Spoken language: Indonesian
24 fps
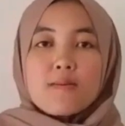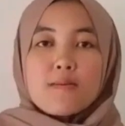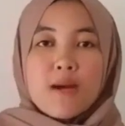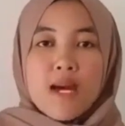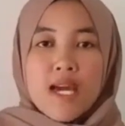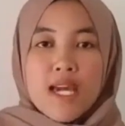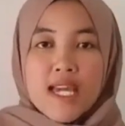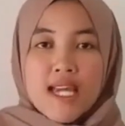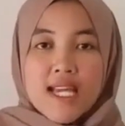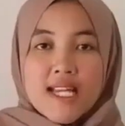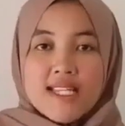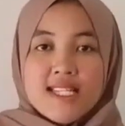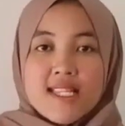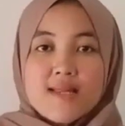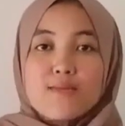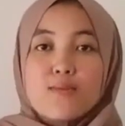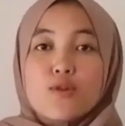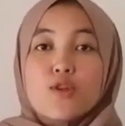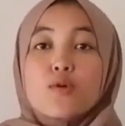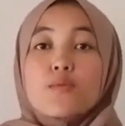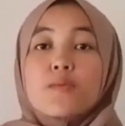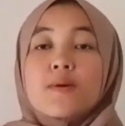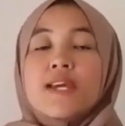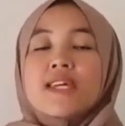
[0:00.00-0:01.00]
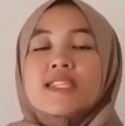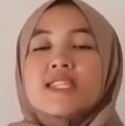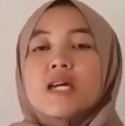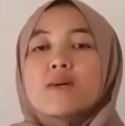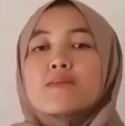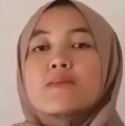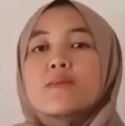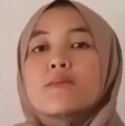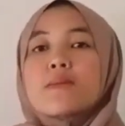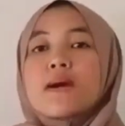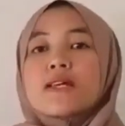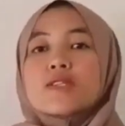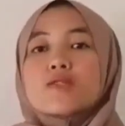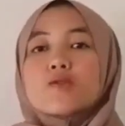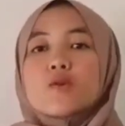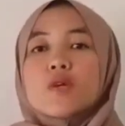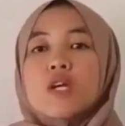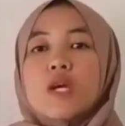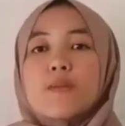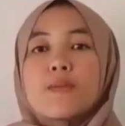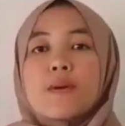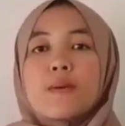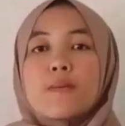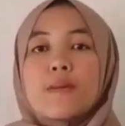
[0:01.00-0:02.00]
Baik, sebelum kita
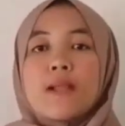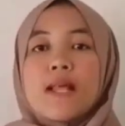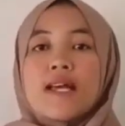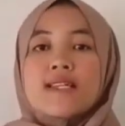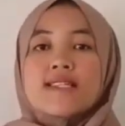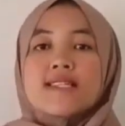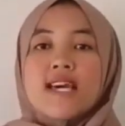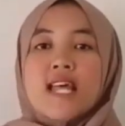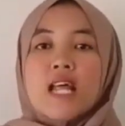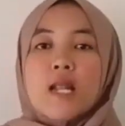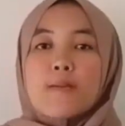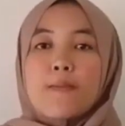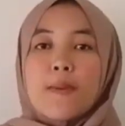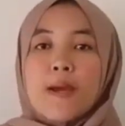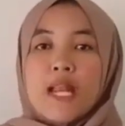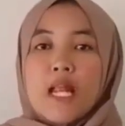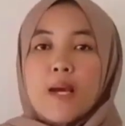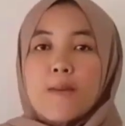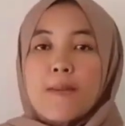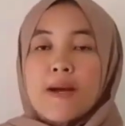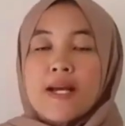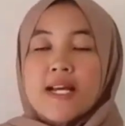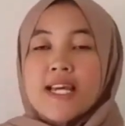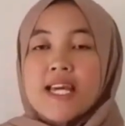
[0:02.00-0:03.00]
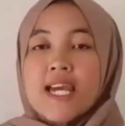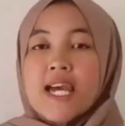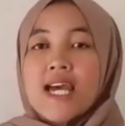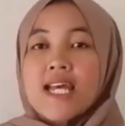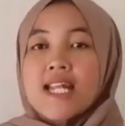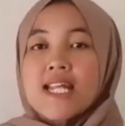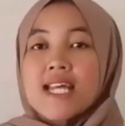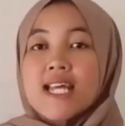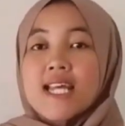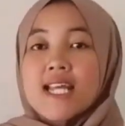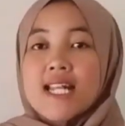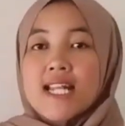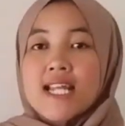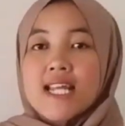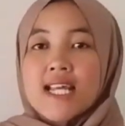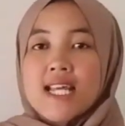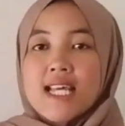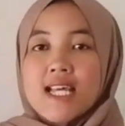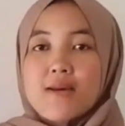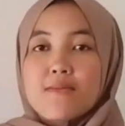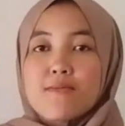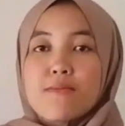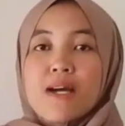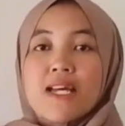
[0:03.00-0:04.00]
memasuki pembelajaran pada pagi hari
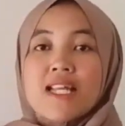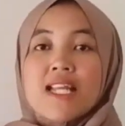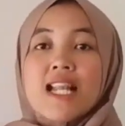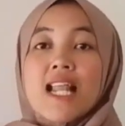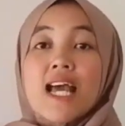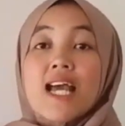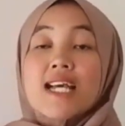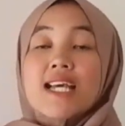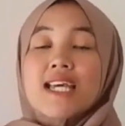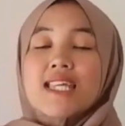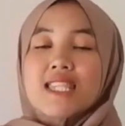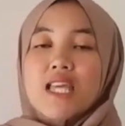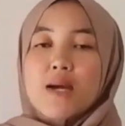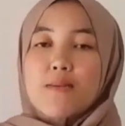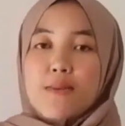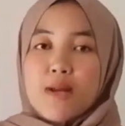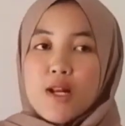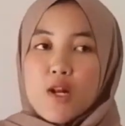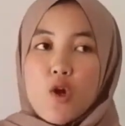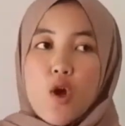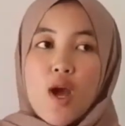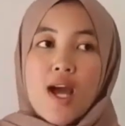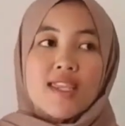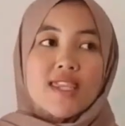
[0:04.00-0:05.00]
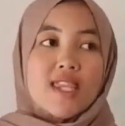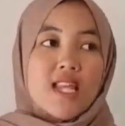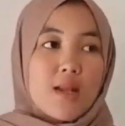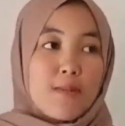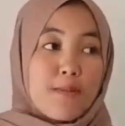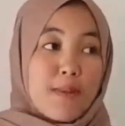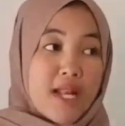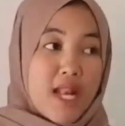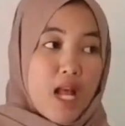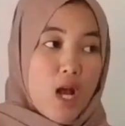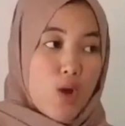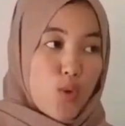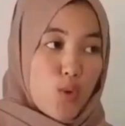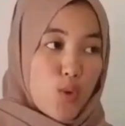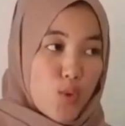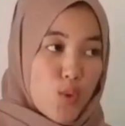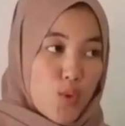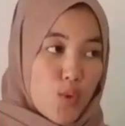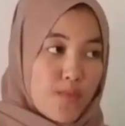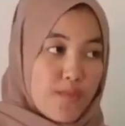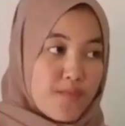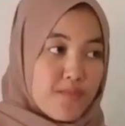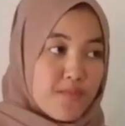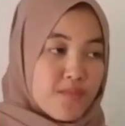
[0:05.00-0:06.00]
ini, marilah kita berdoa terlebih
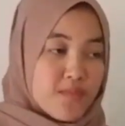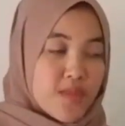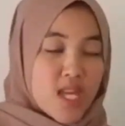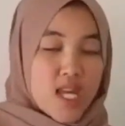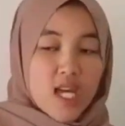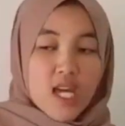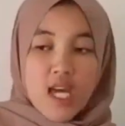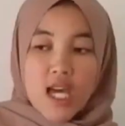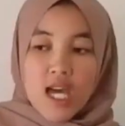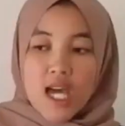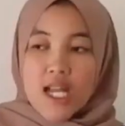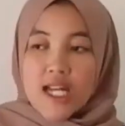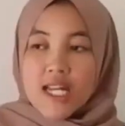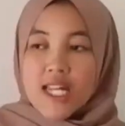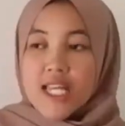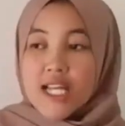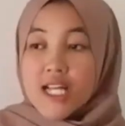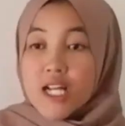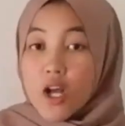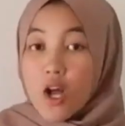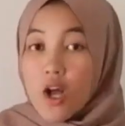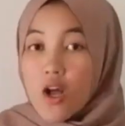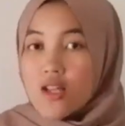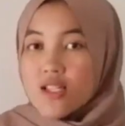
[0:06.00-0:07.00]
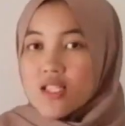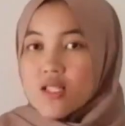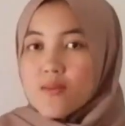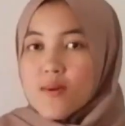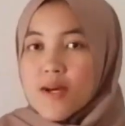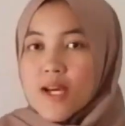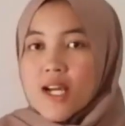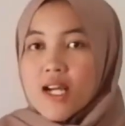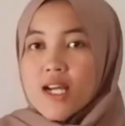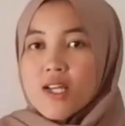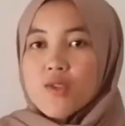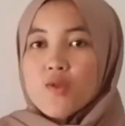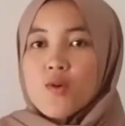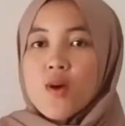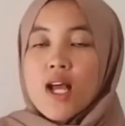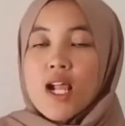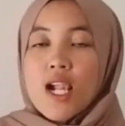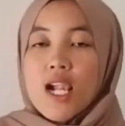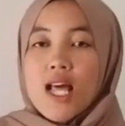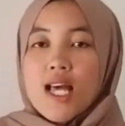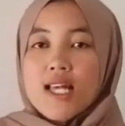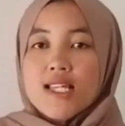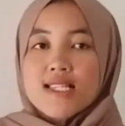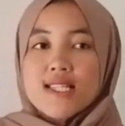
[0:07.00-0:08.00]
dahulu. Niko sebagai
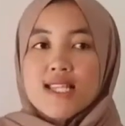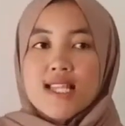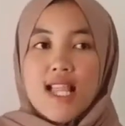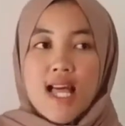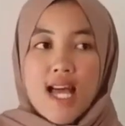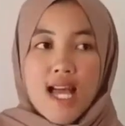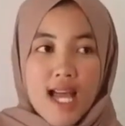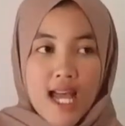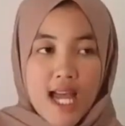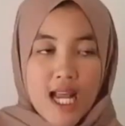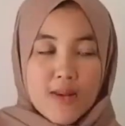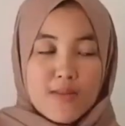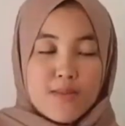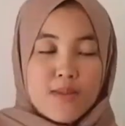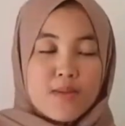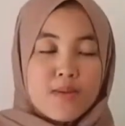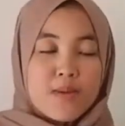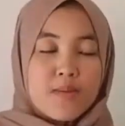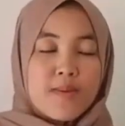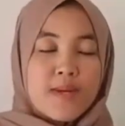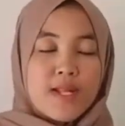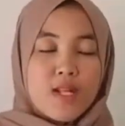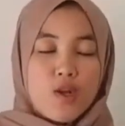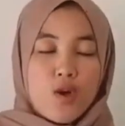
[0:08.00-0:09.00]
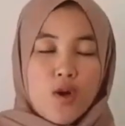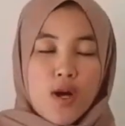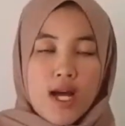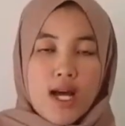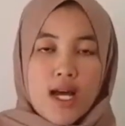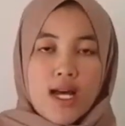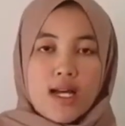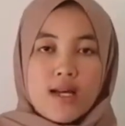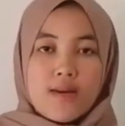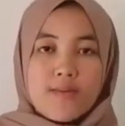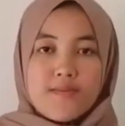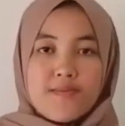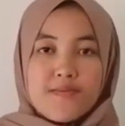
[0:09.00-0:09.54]
ketua kelas silakan memimpin doa.